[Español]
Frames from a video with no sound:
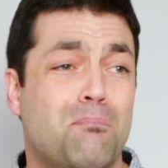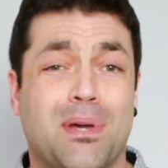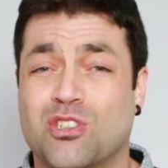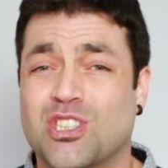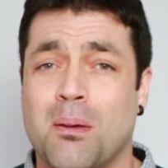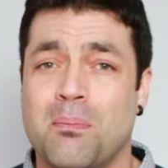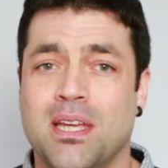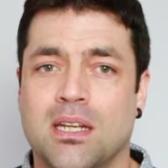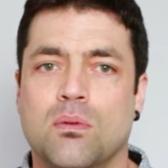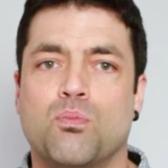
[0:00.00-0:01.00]
Pero eso
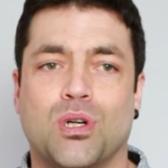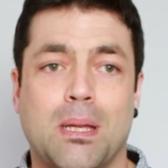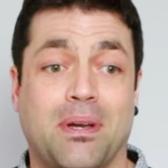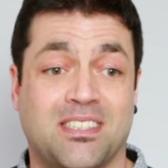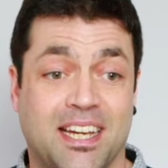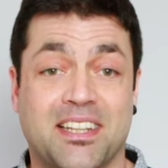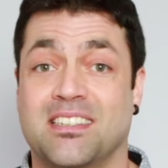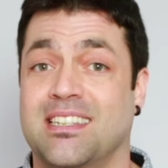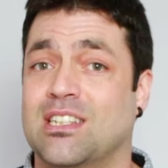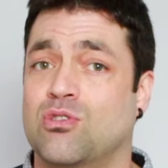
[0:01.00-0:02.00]
también puede pasarte
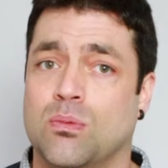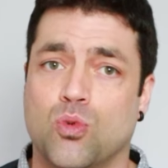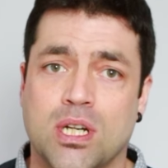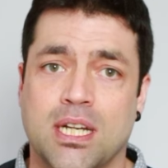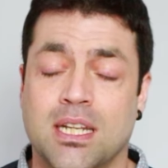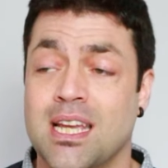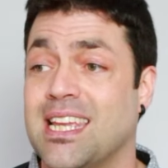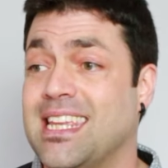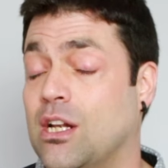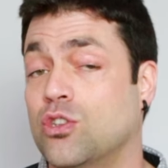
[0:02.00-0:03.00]
si eres una mujer
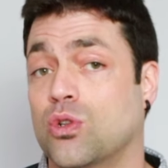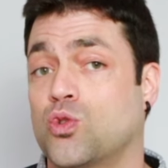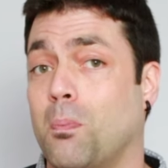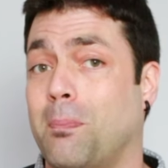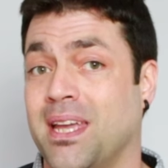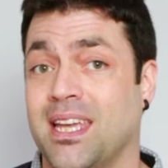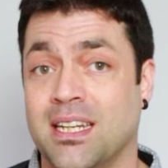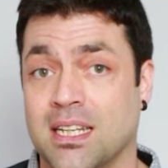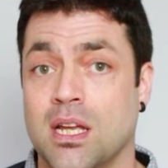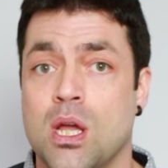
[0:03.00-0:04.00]
y el otro es un
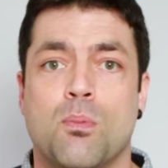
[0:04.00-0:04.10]
PN,